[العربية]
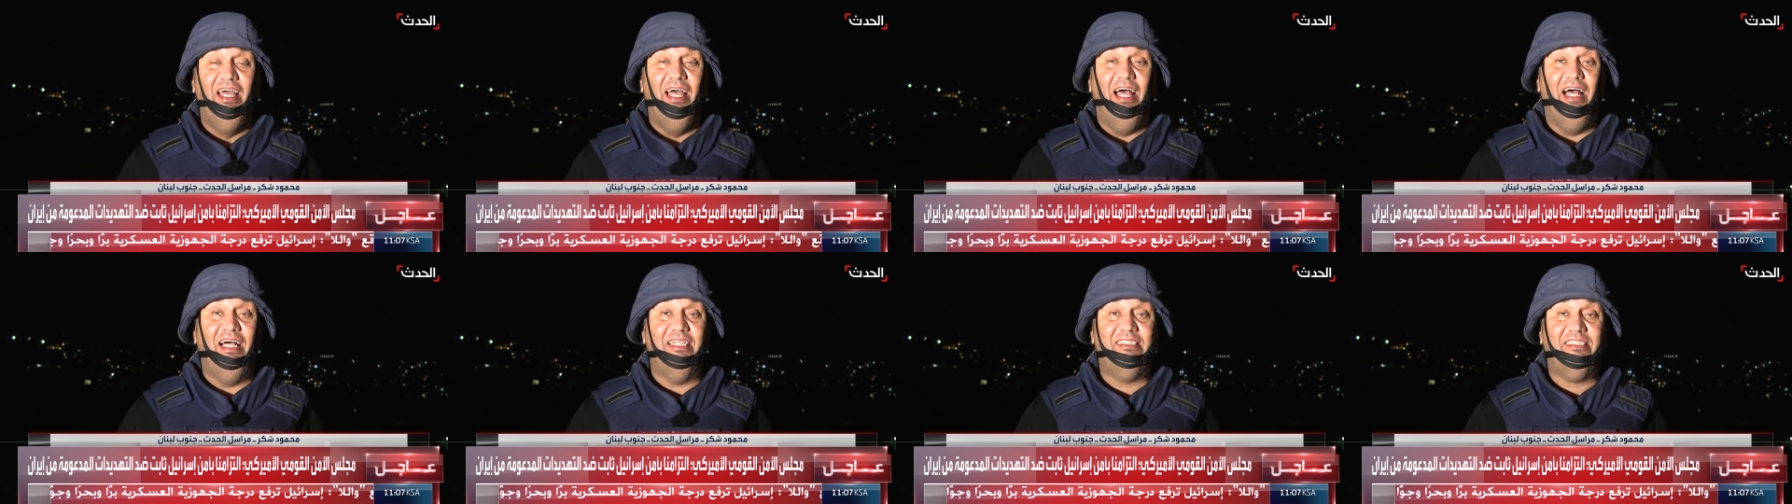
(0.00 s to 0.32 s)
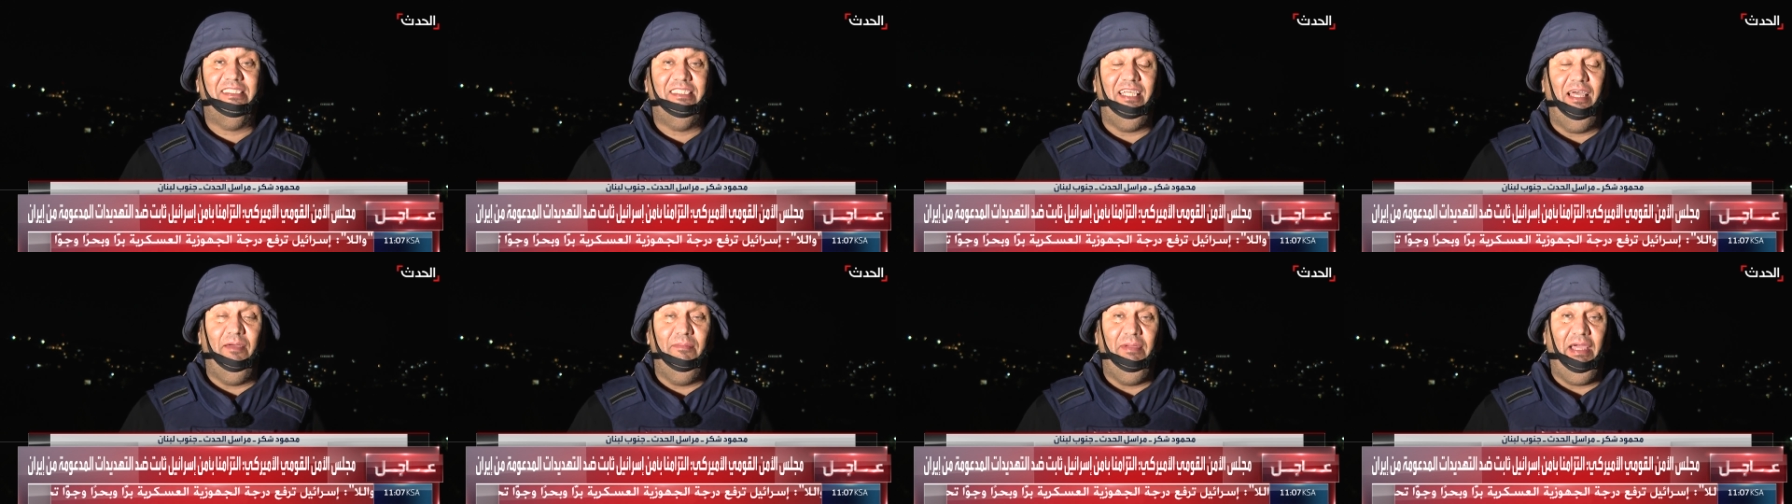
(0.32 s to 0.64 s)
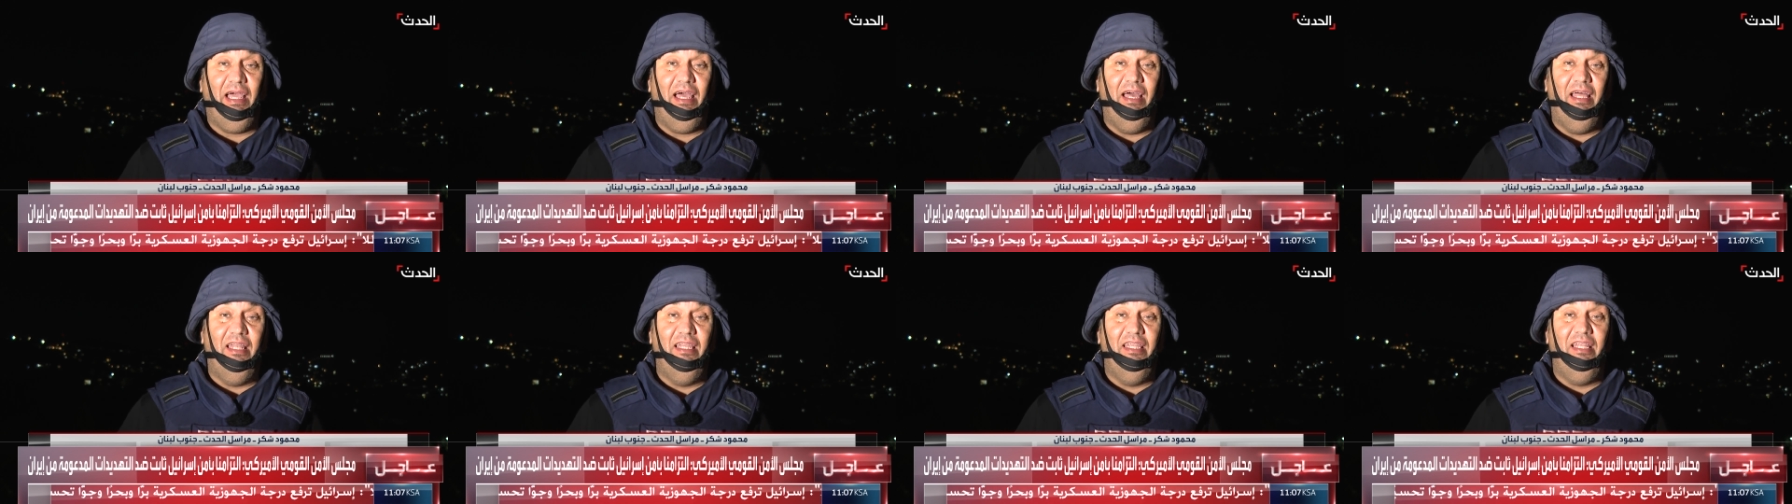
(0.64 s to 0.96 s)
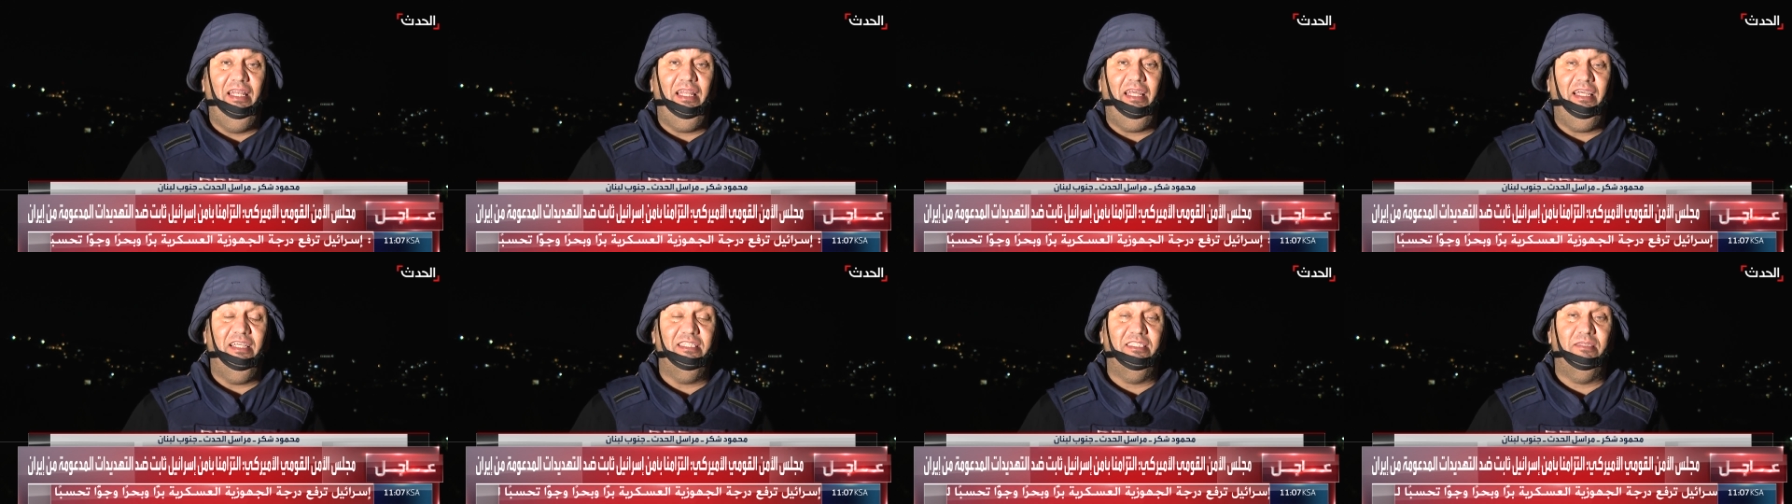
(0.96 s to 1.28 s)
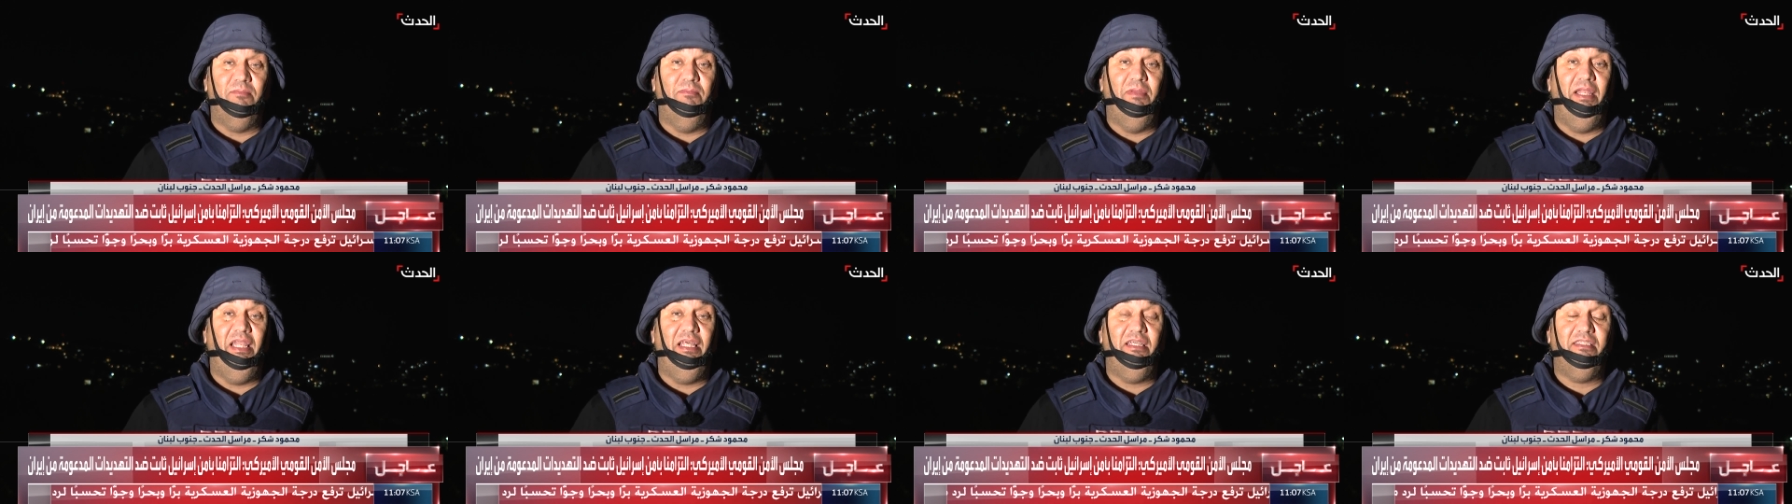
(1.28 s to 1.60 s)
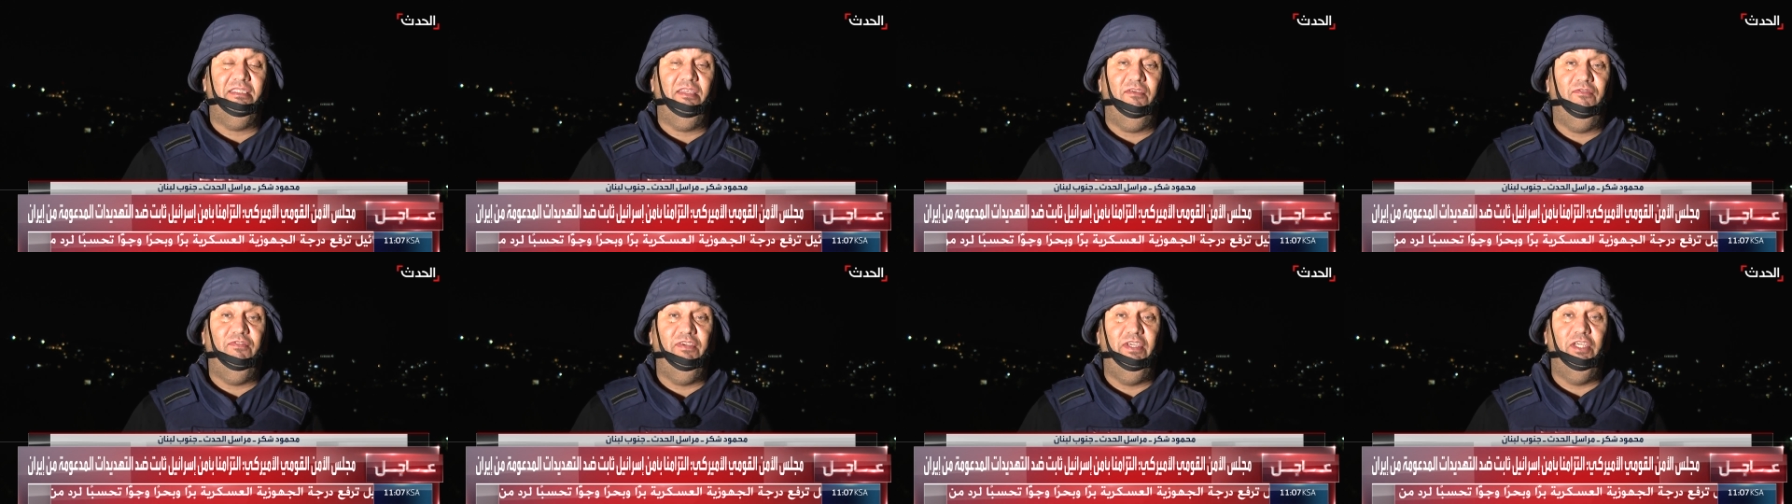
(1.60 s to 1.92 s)
التابعة للحزب
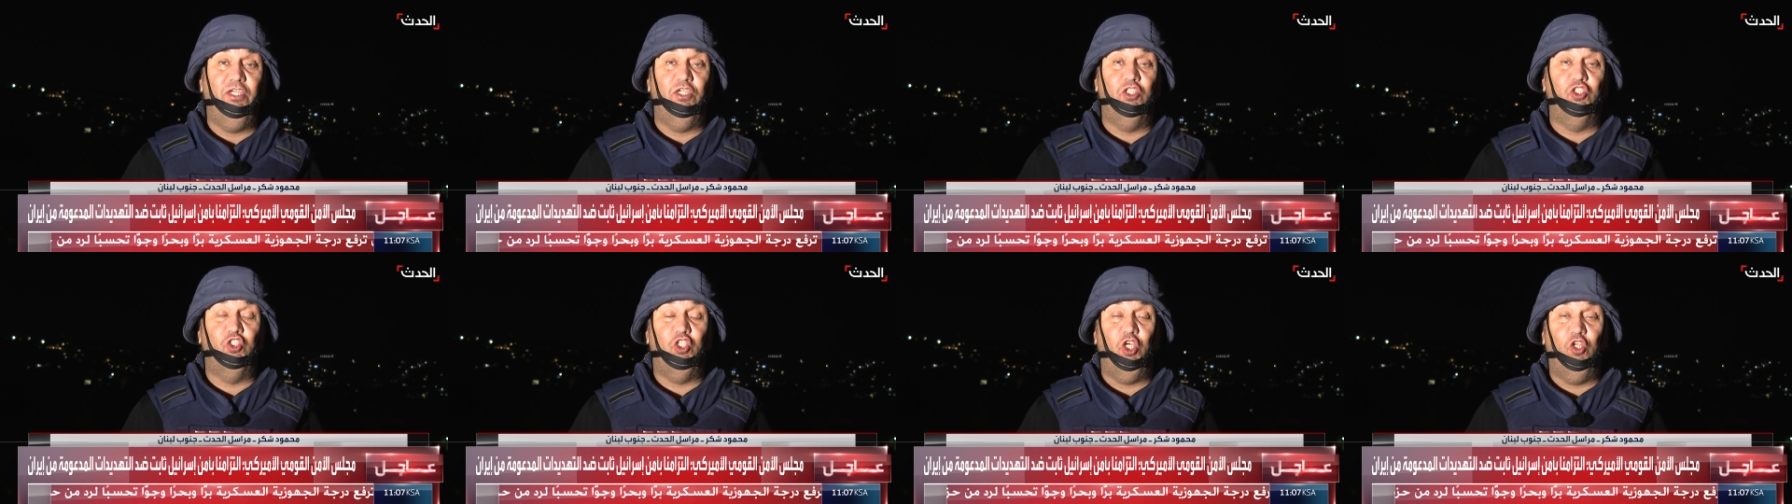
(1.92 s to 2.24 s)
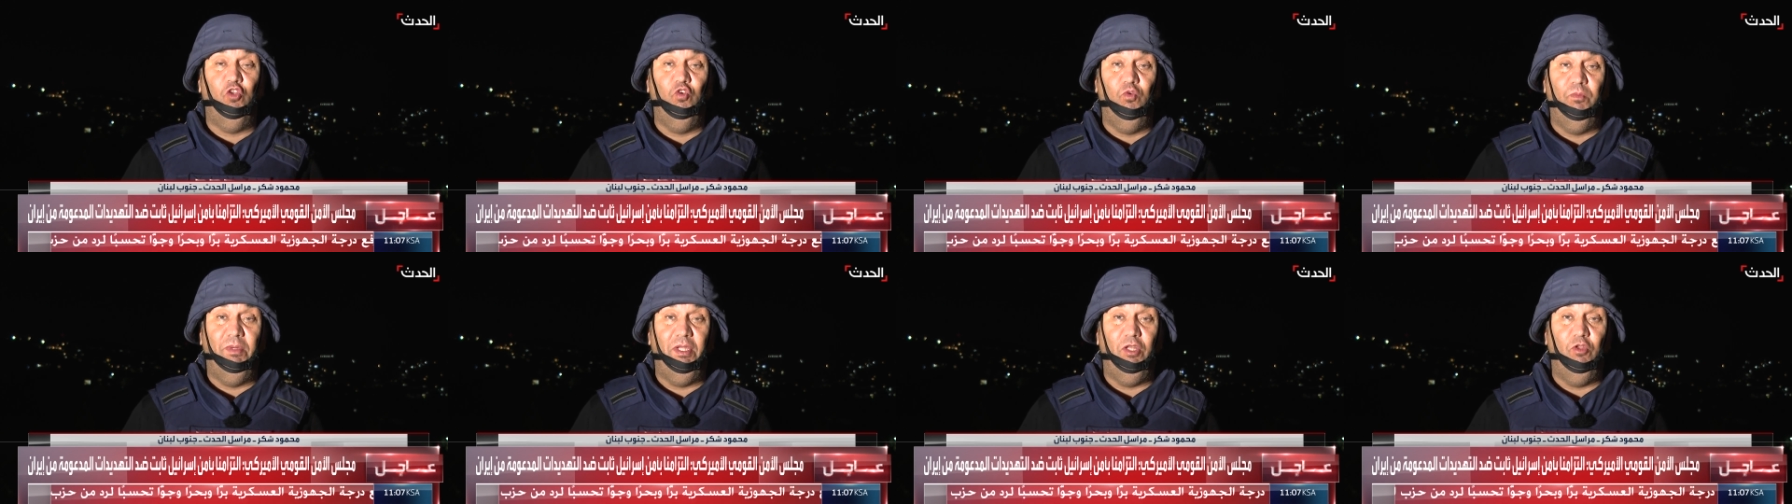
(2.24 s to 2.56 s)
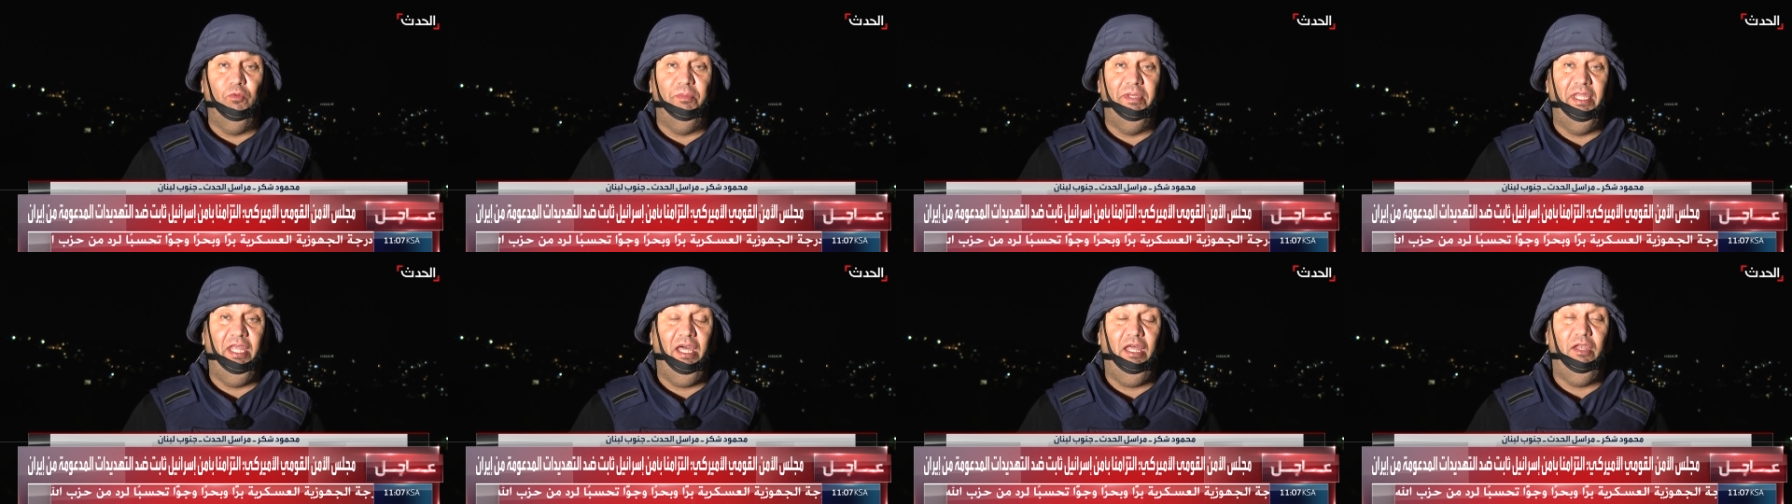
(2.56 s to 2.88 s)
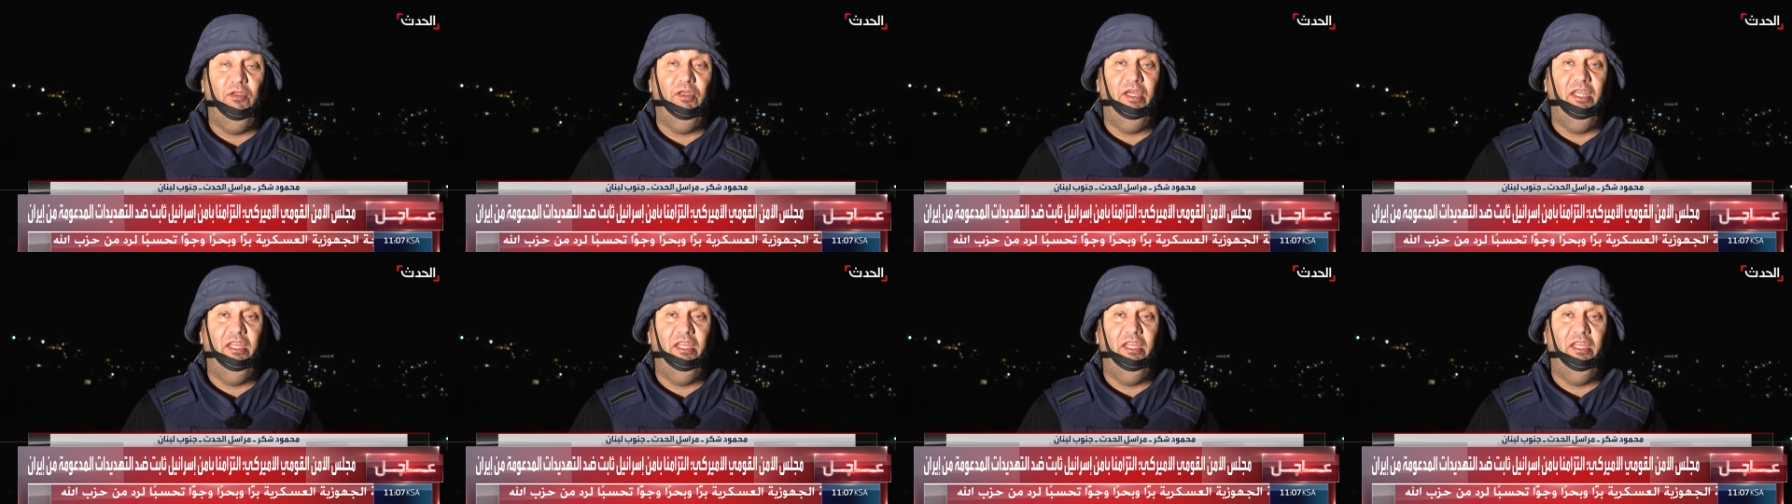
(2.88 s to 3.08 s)
ليس في جنوب لبنان